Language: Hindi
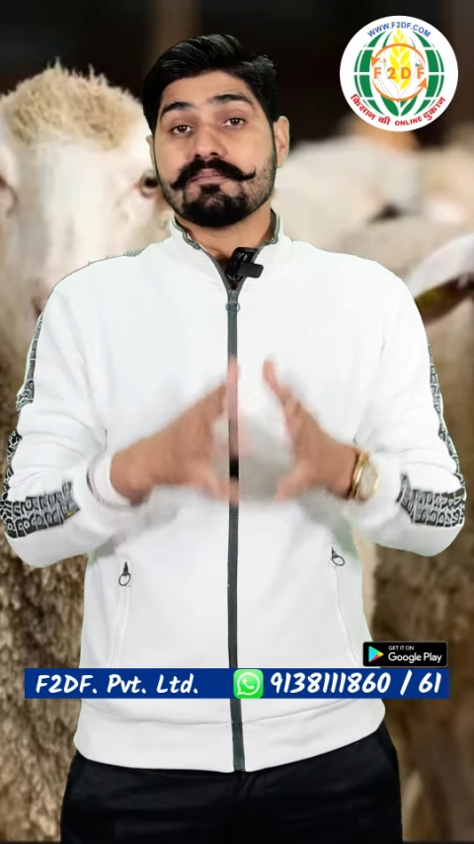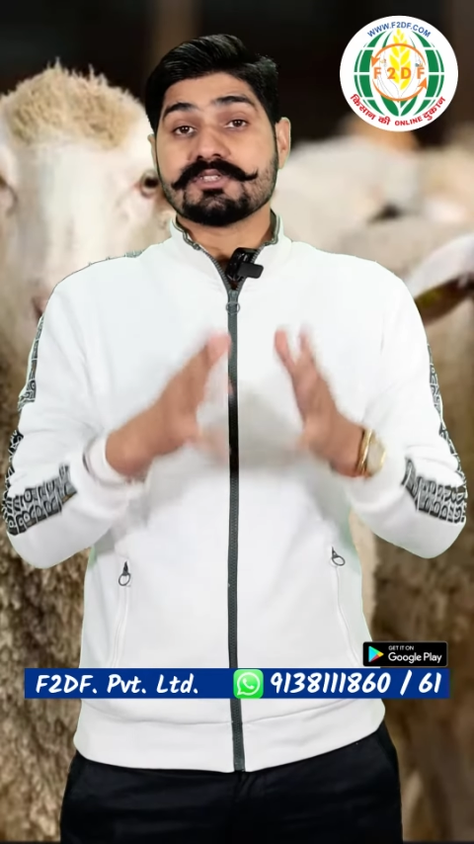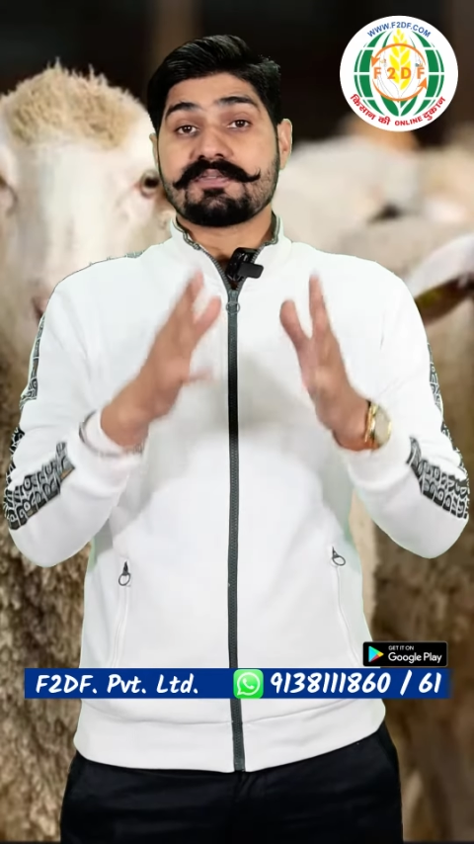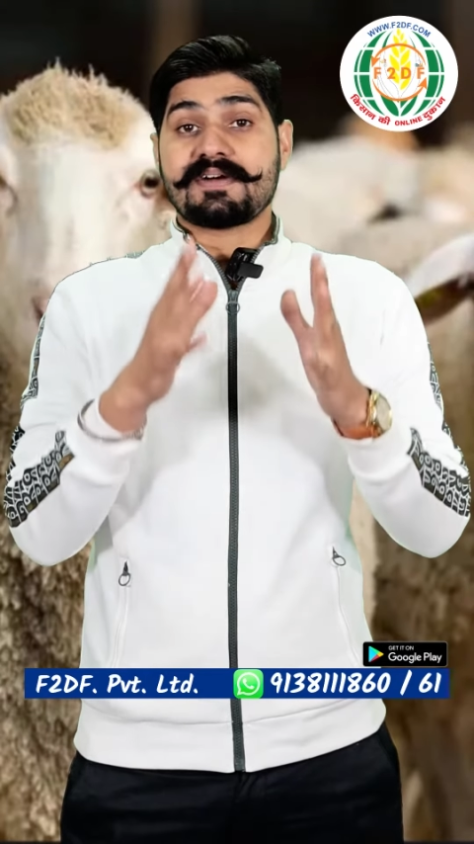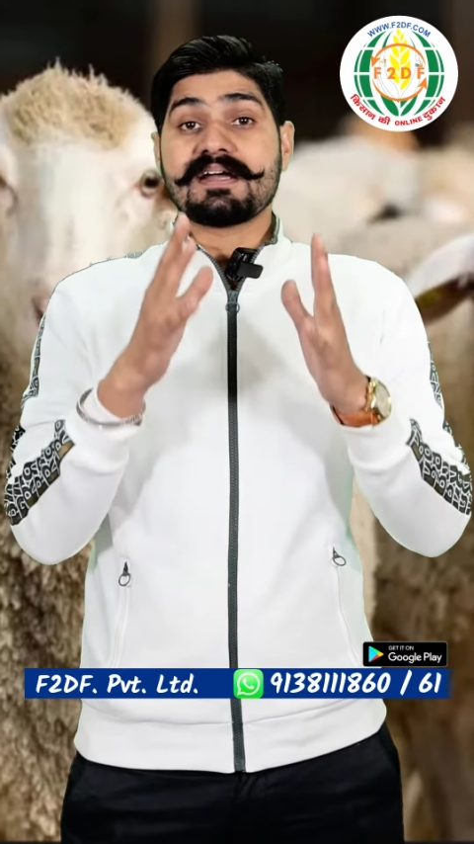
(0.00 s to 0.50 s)

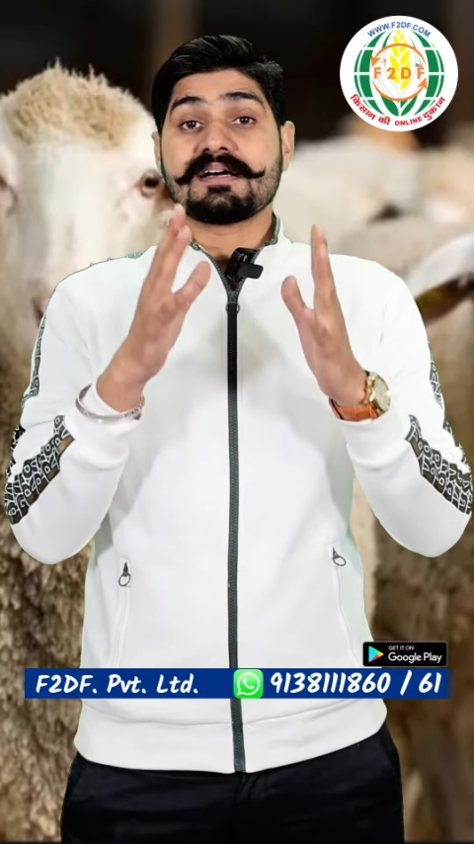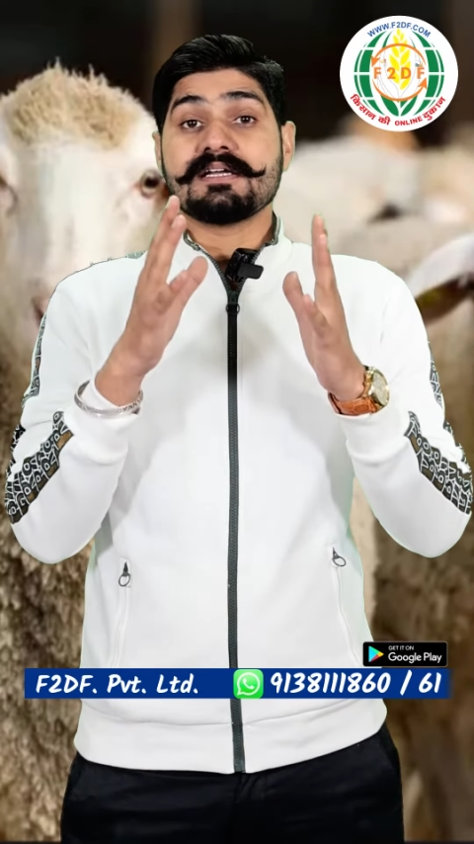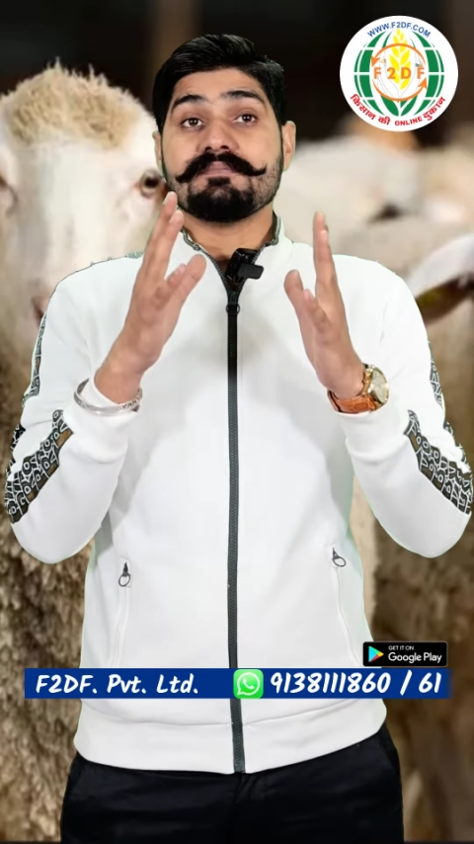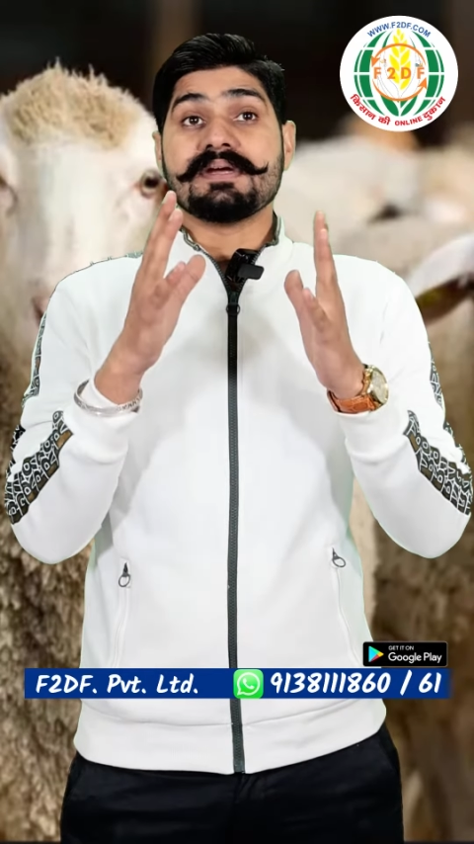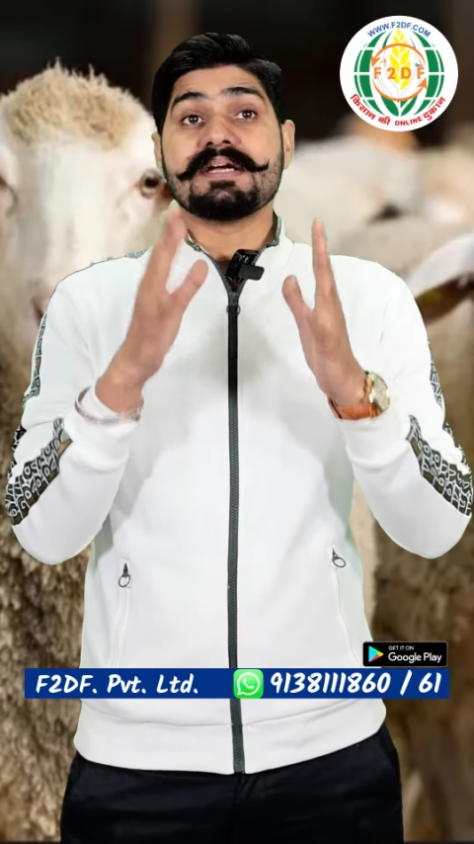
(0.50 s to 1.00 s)

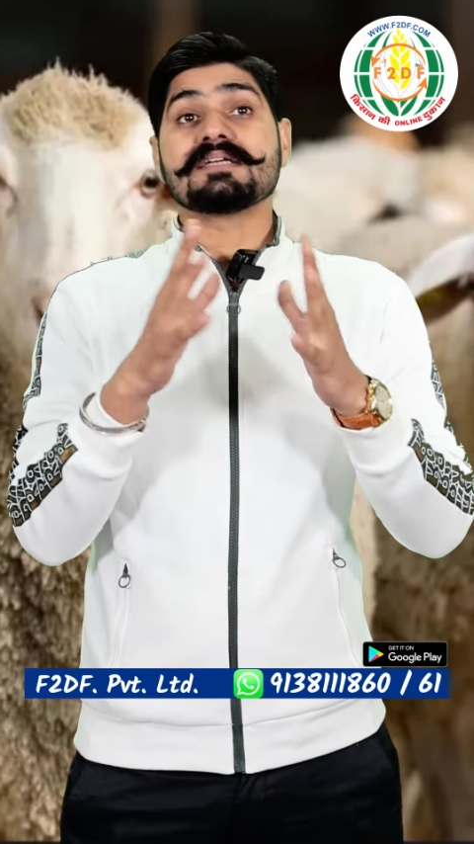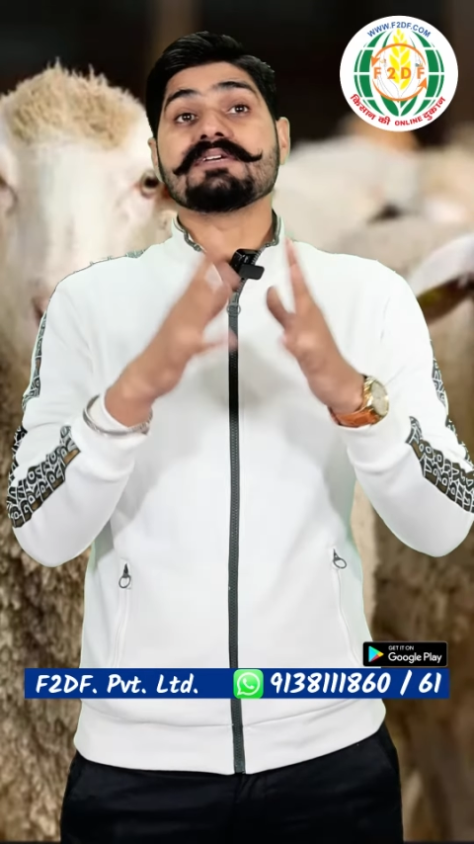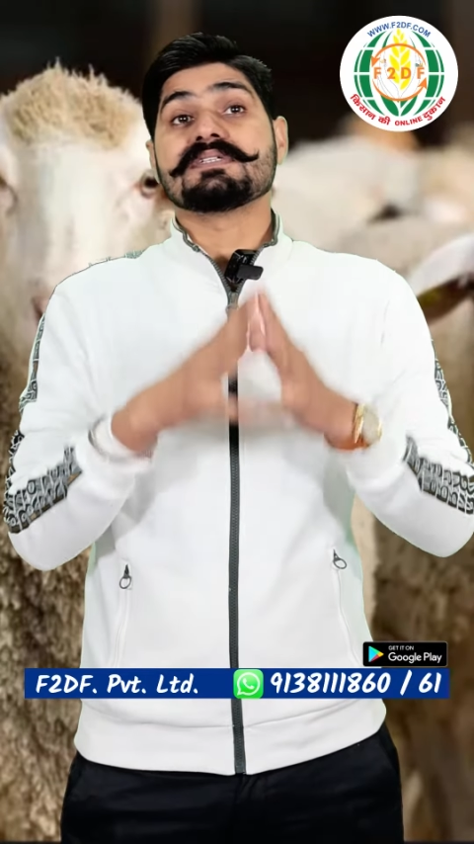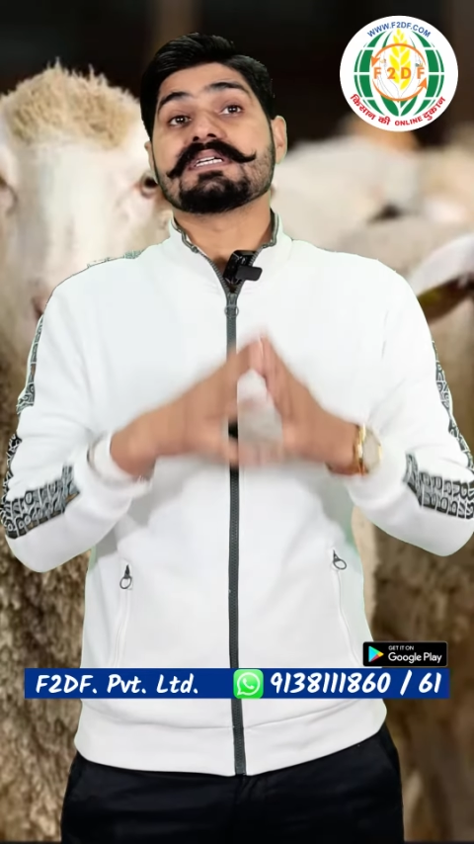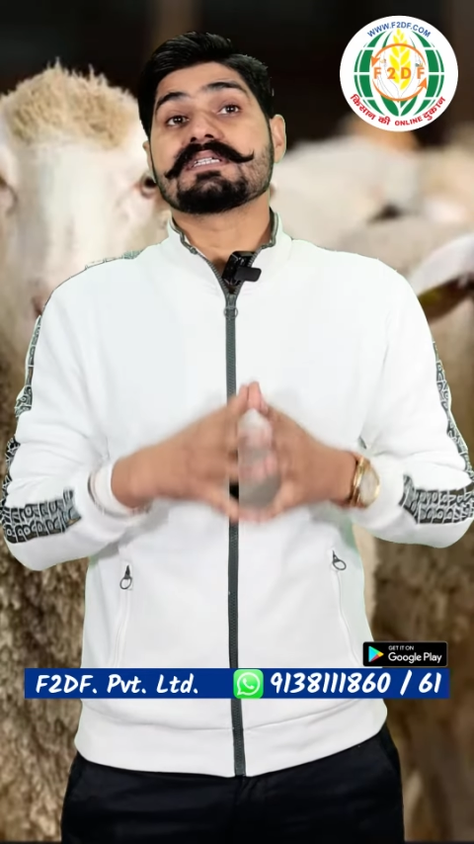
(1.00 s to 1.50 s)
मुजफ्फरनगरी भेड़
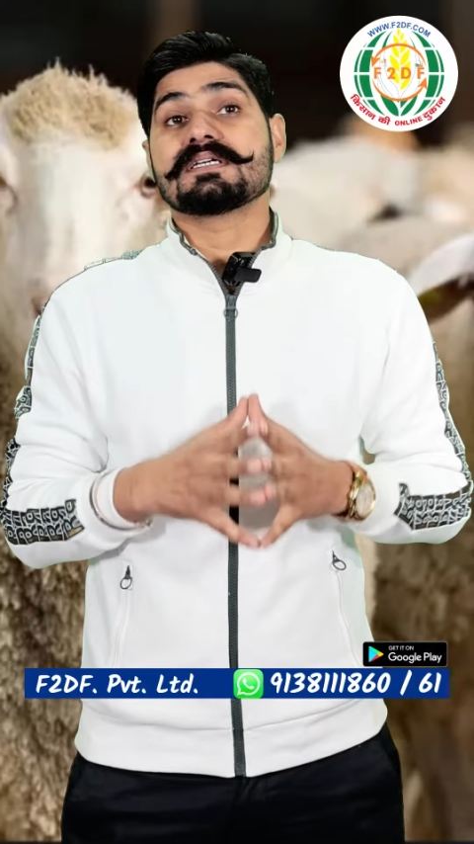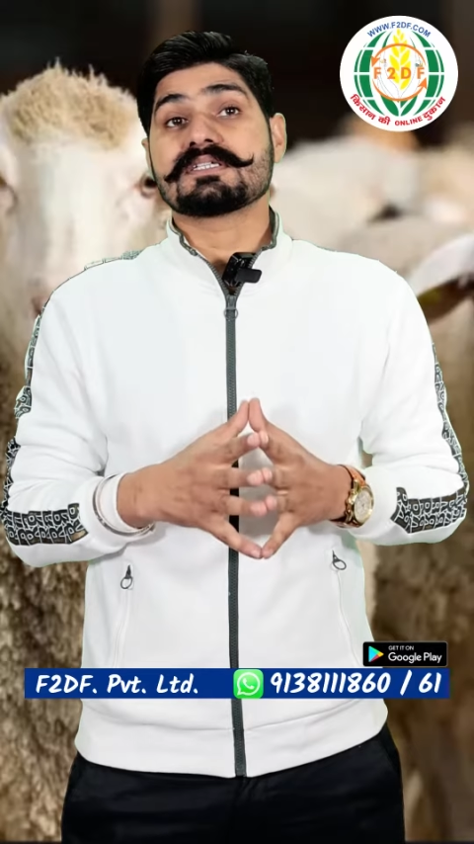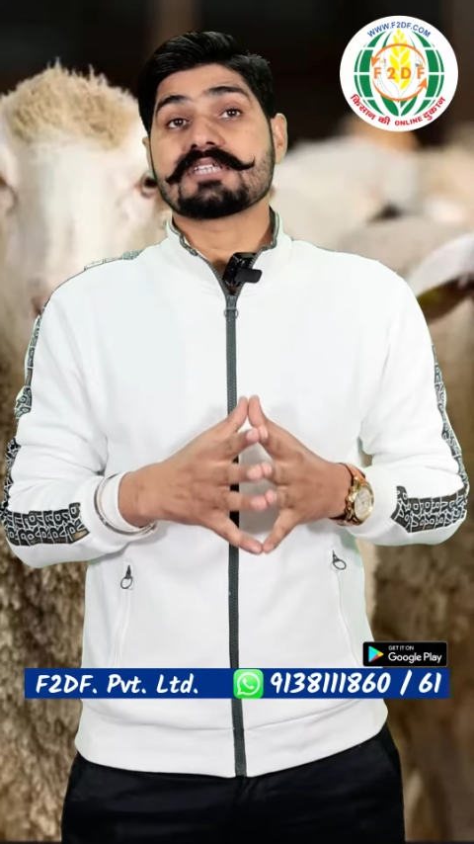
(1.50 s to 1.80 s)
की वजह से